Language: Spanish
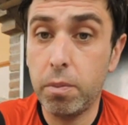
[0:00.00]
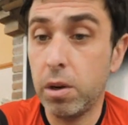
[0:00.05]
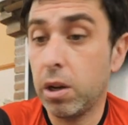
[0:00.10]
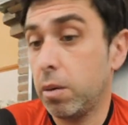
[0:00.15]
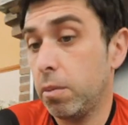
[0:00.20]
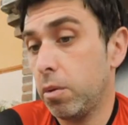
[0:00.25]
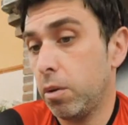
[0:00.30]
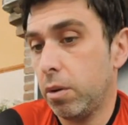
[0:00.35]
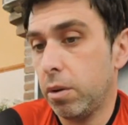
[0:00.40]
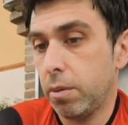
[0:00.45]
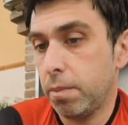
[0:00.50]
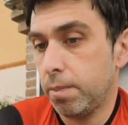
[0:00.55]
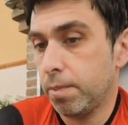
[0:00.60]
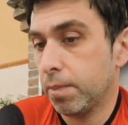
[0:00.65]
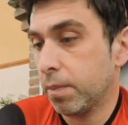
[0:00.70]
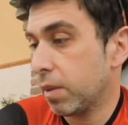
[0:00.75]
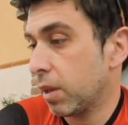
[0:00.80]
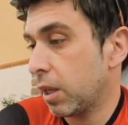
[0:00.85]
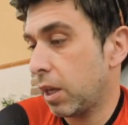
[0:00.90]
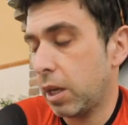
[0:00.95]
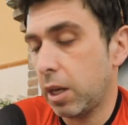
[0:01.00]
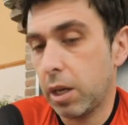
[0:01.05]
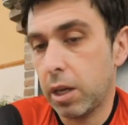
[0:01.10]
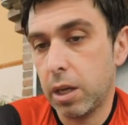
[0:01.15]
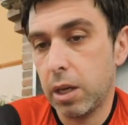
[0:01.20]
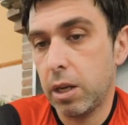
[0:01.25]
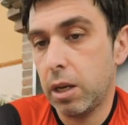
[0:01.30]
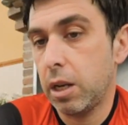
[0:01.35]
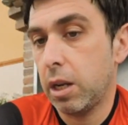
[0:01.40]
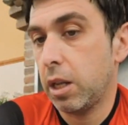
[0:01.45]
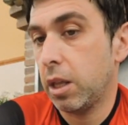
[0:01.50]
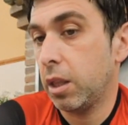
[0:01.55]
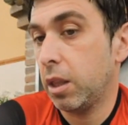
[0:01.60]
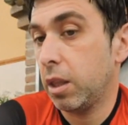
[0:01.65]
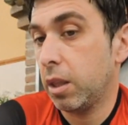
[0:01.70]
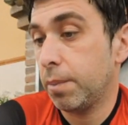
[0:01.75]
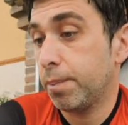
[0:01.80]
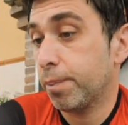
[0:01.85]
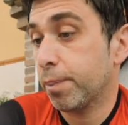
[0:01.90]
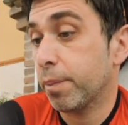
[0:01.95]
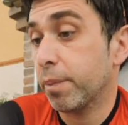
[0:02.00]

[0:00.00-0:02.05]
Por ejemplo, en, eh, el,